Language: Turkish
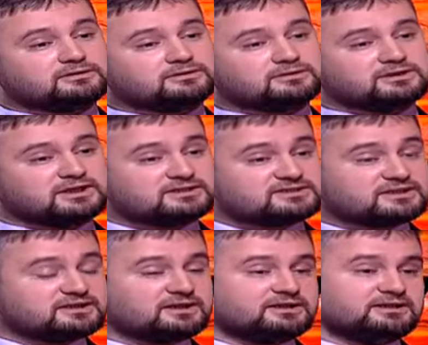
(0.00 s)
e, yan
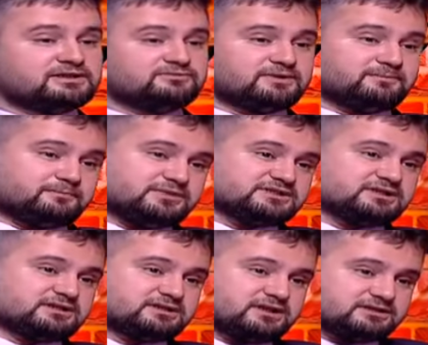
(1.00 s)
sanayileri ve
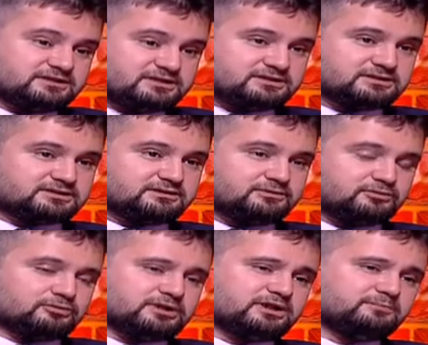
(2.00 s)
bizzat kendileri
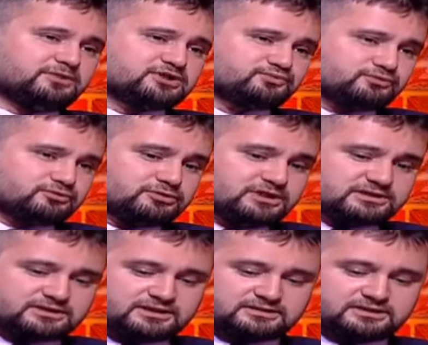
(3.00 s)
olarak
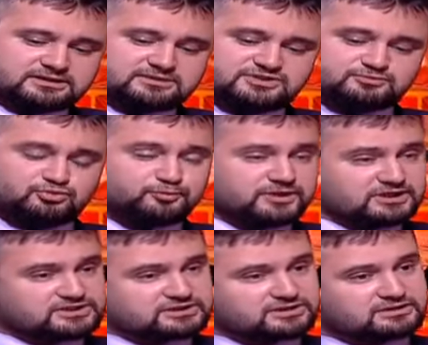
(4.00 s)
başvururlar. Derler ki biz bu
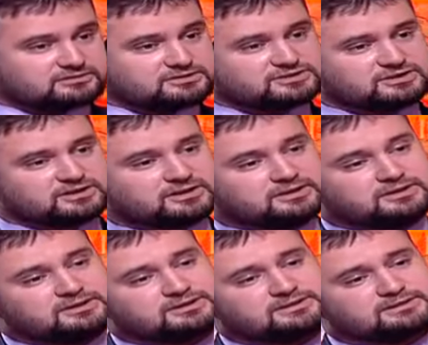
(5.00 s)
parçadan işte
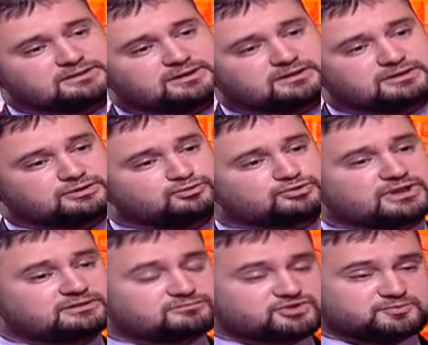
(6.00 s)
yılda
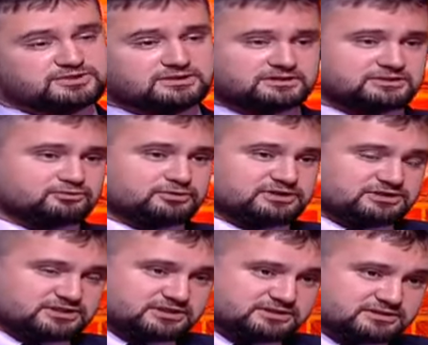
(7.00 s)
260 bin adet
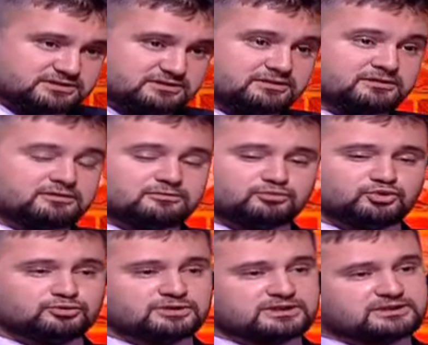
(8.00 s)
üreteceğiz.
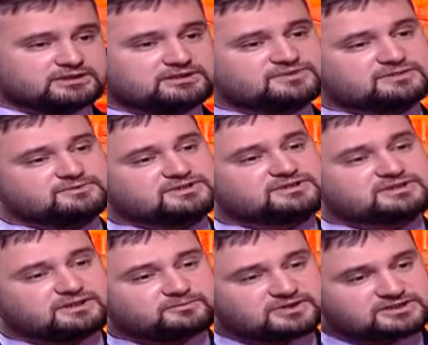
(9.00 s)
Bununla ilgili bize bir
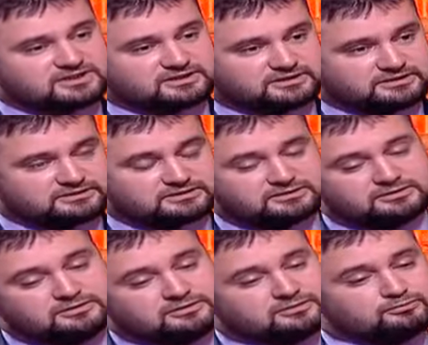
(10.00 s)
sistem tasarlayın.
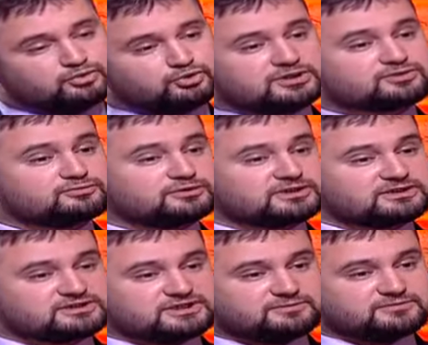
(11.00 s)
Bunu nasıl
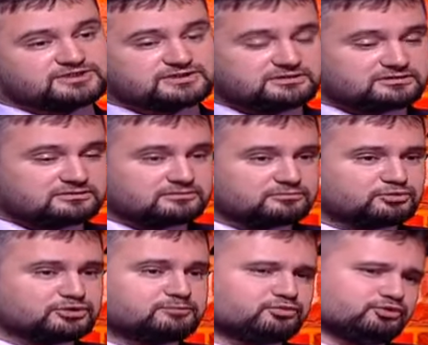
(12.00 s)
üreteceğimizi
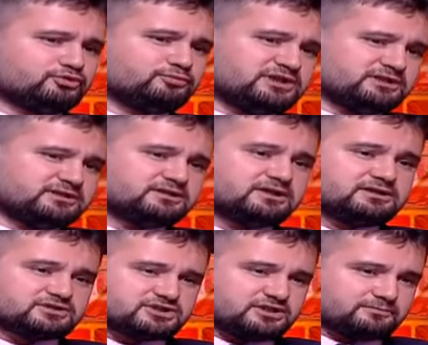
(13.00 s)
buyurun birlikte
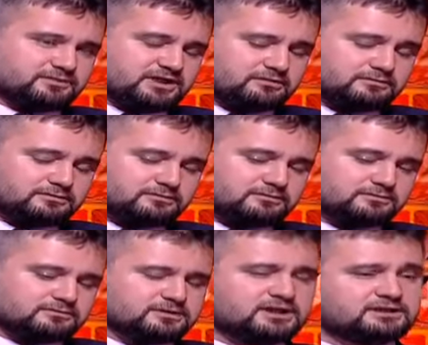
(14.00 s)
tartışalım der,
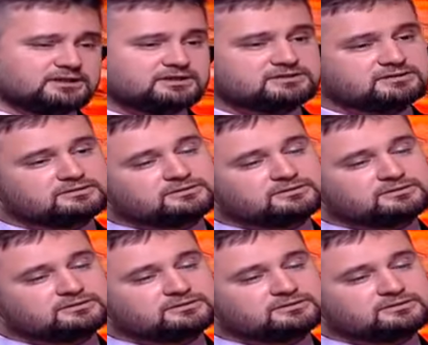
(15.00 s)
derler.